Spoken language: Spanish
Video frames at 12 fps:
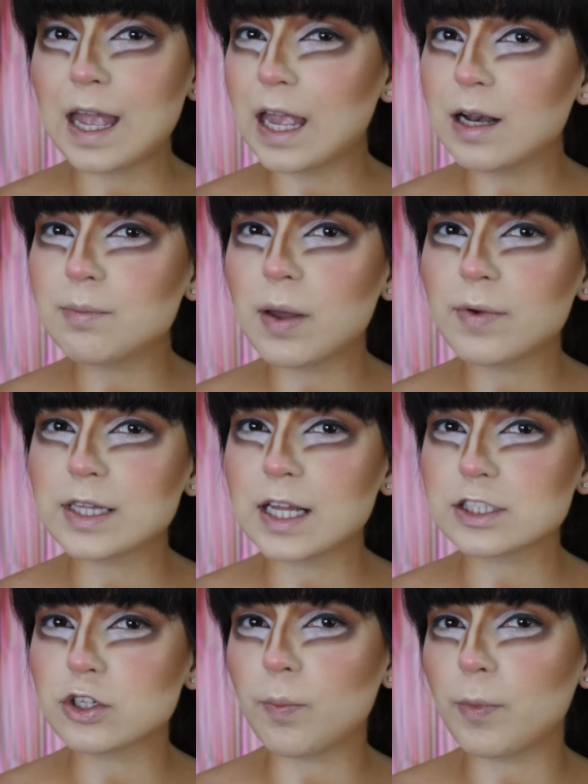En mi
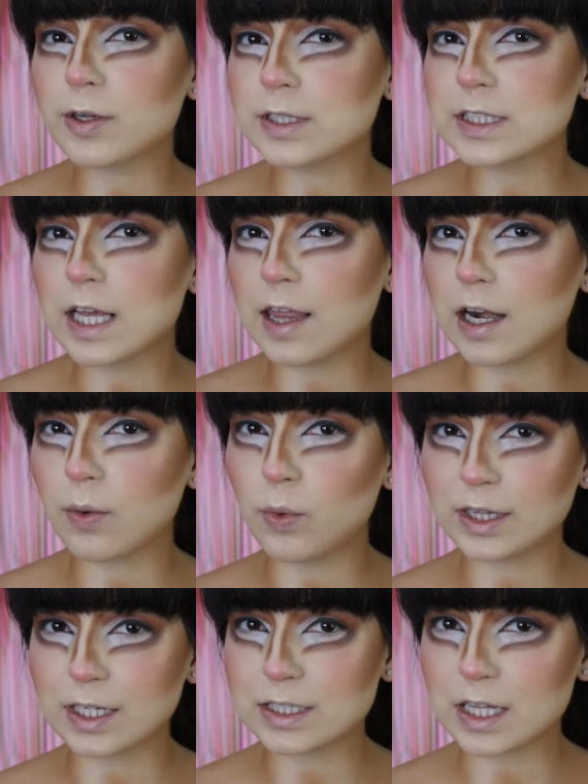habitación comencé a darle
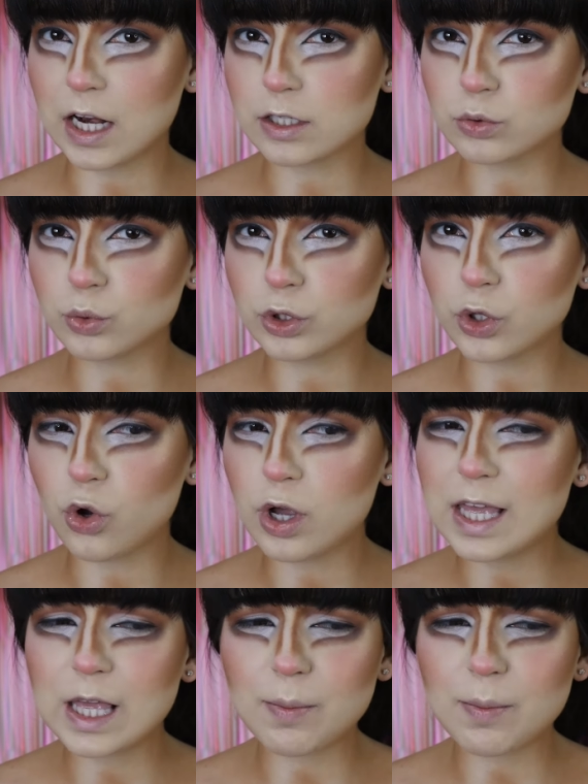vueltas al asunto